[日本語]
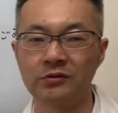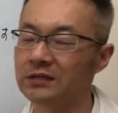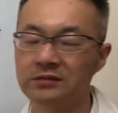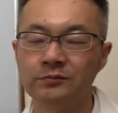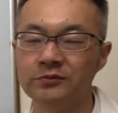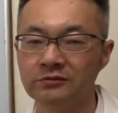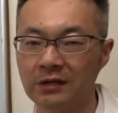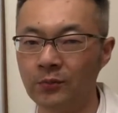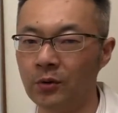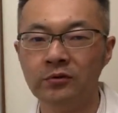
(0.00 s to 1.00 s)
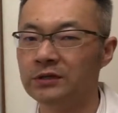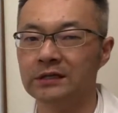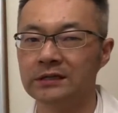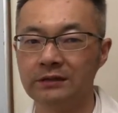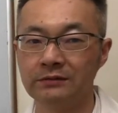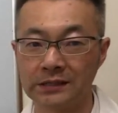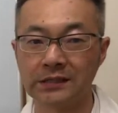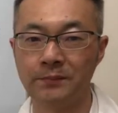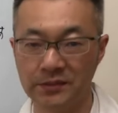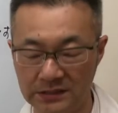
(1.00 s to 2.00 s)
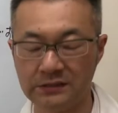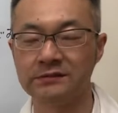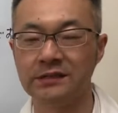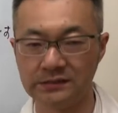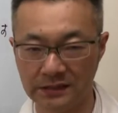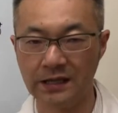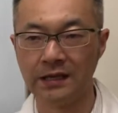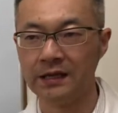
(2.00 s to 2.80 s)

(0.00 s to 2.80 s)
今日休むとかもう無理っていう方やっぱしいるんですね。